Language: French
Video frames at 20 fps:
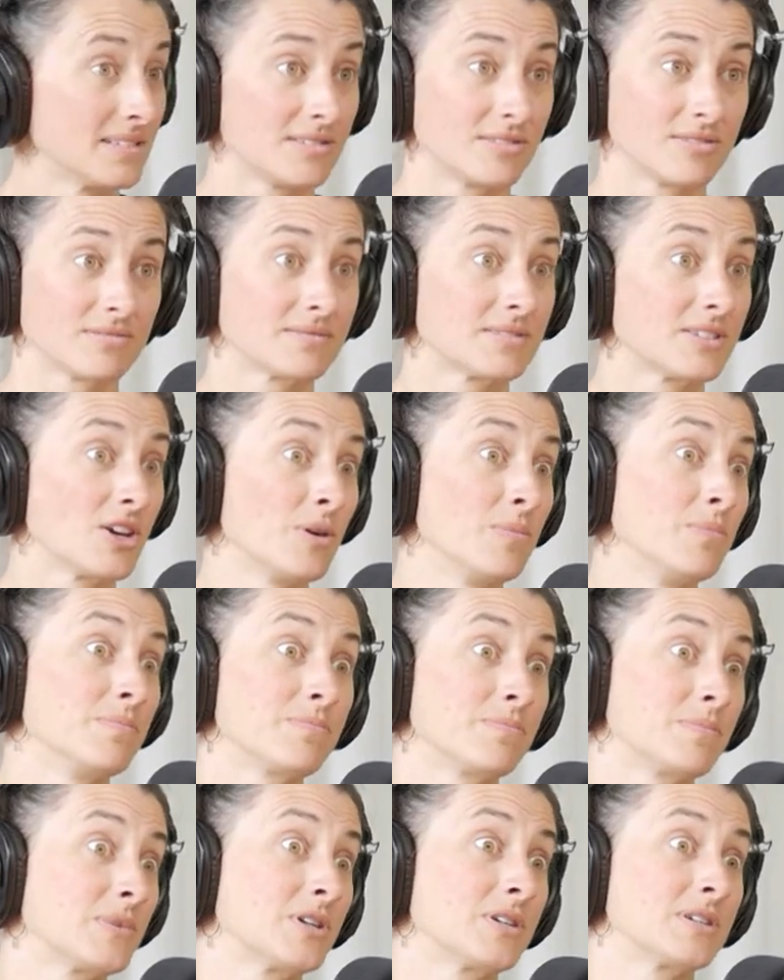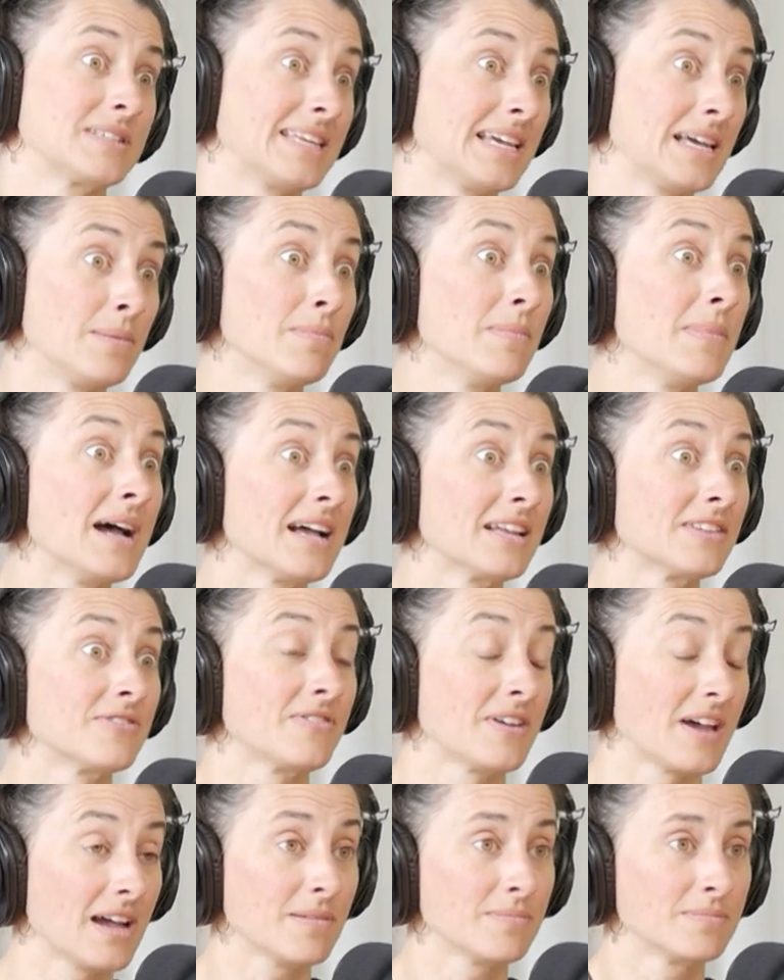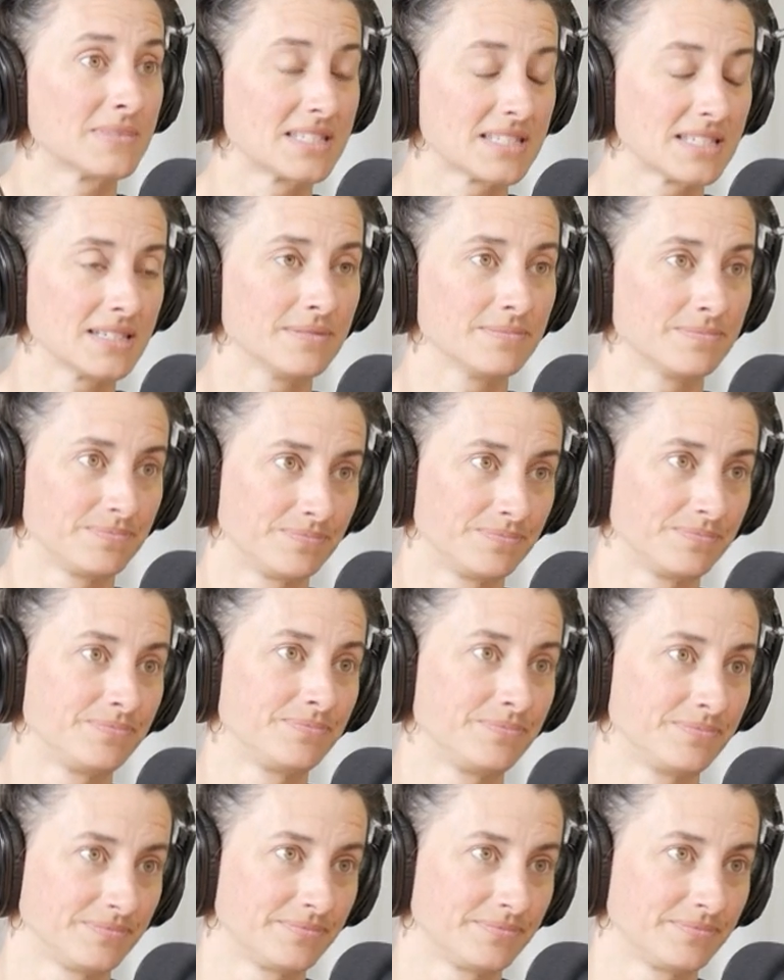c'est la journée que je ne les ai pas eues